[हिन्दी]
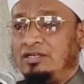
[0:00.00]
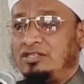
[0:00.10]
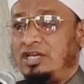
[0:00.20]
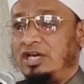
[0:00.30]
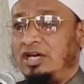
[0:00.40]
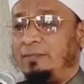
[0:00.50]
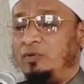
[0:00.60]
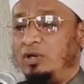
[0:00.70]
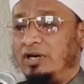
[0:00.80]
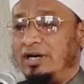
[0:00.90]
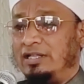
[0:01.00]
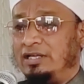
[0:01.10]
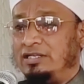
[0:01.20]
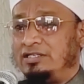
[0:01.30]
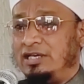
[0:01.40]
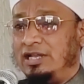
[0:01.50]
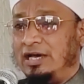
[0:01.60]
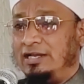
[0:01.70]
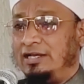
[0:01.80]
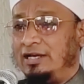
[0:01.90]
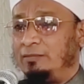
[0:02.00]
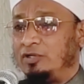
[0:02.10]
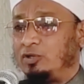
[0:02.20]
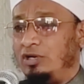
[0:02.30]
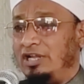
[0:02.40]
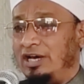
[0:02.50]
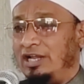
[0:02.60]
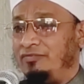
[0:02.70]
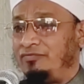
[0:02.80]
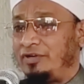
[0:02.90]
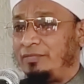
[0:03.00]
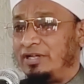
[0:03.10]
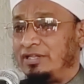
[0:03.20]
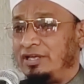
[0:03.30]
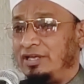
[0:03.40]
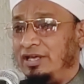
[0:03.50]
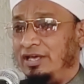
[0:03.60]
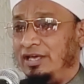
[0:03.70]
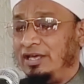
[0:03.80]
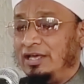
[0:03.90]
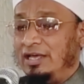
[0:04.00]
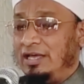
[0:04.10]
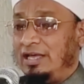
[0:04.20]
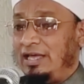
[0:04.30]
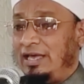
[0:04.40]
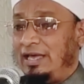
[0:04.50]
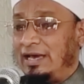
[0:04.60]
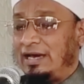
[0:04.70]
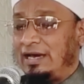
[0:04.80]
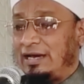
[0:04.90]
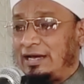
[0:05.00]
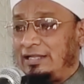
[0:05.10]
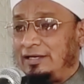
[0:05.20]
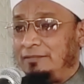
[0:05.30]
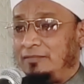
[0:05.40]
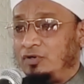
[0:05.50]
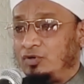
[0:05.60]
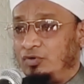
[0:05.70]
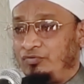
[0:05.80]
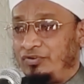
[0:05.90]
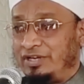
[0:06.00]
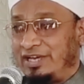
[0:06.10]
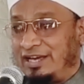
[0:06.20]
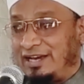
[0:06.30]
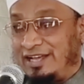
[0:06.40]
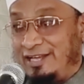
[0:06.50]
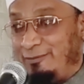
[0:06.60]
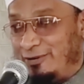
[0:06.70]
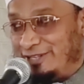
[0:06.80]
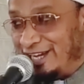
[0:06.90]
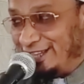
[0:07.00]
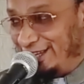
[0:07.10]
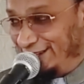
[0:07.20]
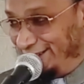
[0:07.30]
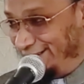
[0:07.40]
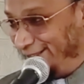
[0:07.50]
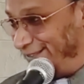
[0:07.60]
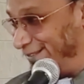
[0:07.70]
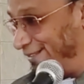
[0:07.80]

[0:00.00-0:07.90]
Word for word: शेख अब्दुल कादिर जीलानी रहमतुल्लाह अलैह फरमाते हैं एक कदम कुफ्र के करीब हो जाते हैं हुँ?